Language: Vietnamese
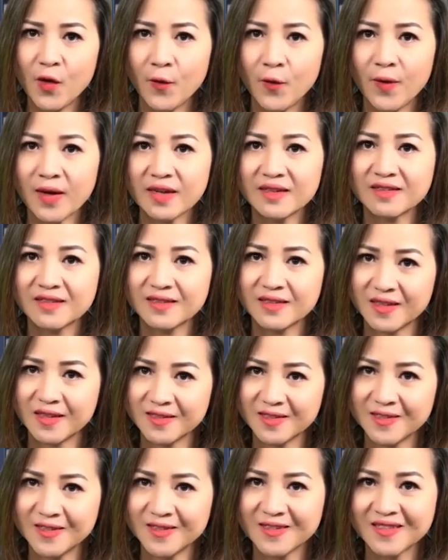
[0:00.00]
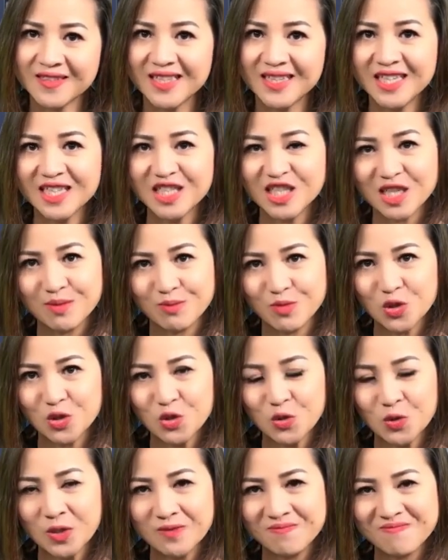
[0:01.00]
hoặc tận hưởng tiết trời mùa
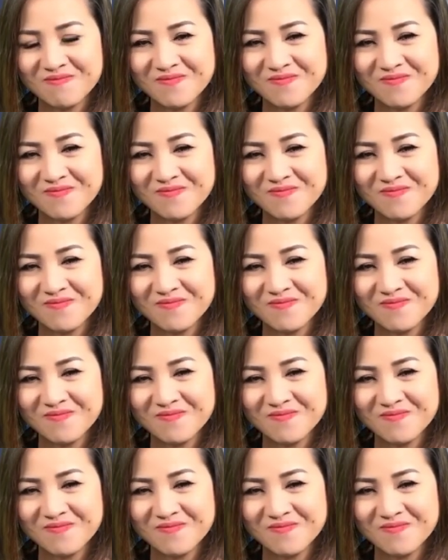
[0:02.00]
xuân.